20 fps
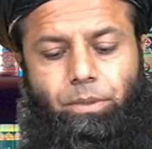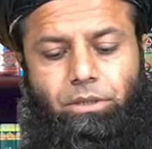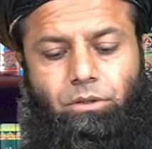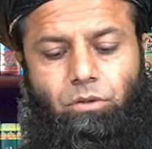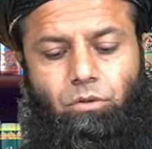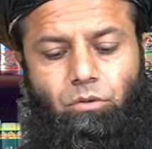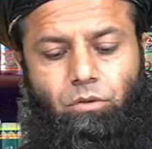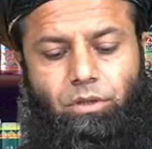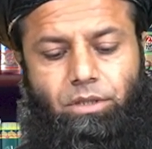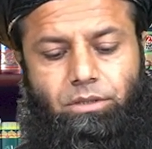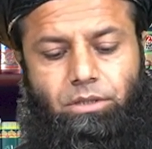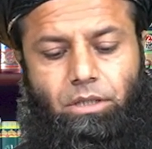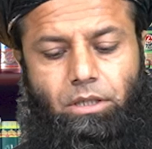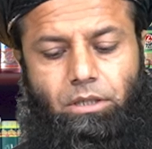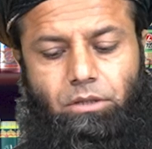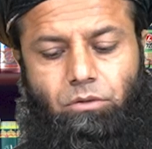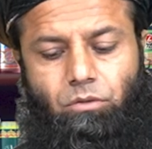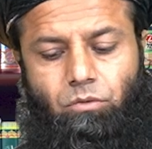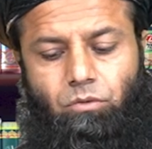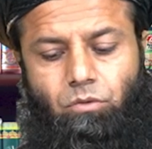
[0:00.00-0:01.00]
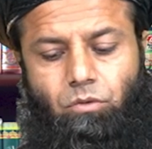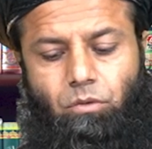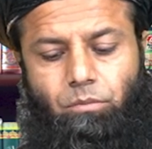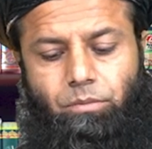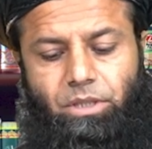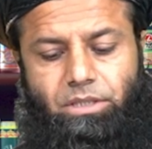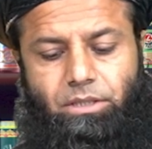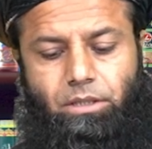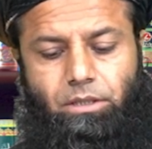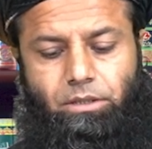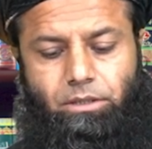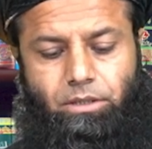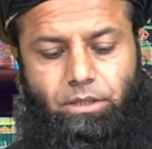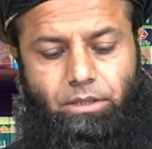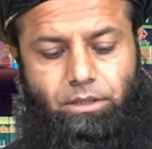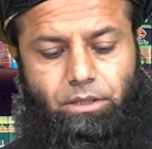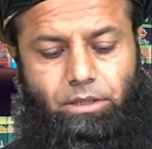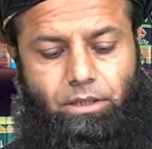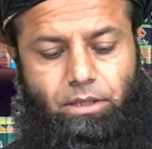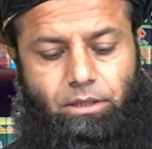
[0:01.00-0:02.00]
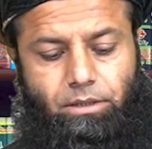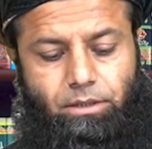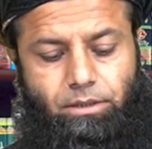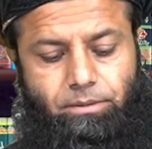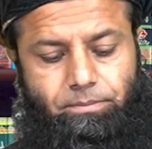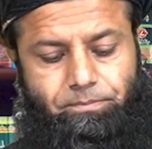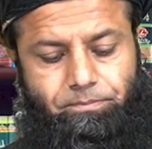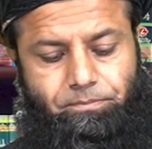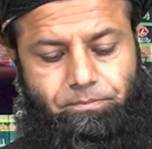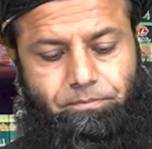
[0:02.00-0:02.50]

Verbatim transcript: पत्थरों के साथ उनको मसख कर दिया गया